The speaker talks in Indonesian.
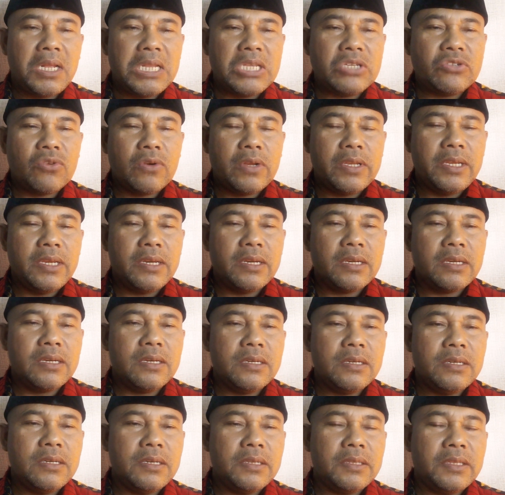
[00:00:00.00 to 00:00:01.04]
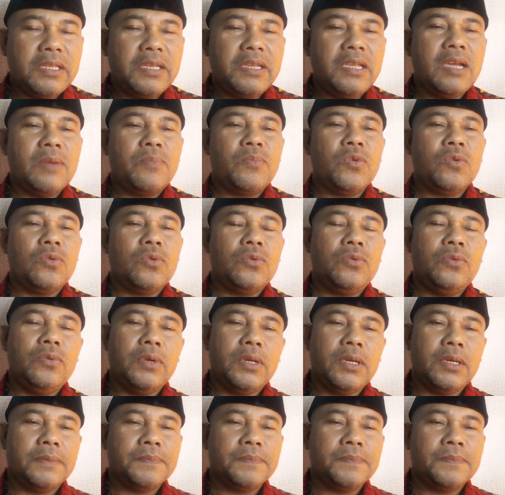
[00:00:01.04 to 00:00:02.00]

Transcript: Al-Isra yang ke-32.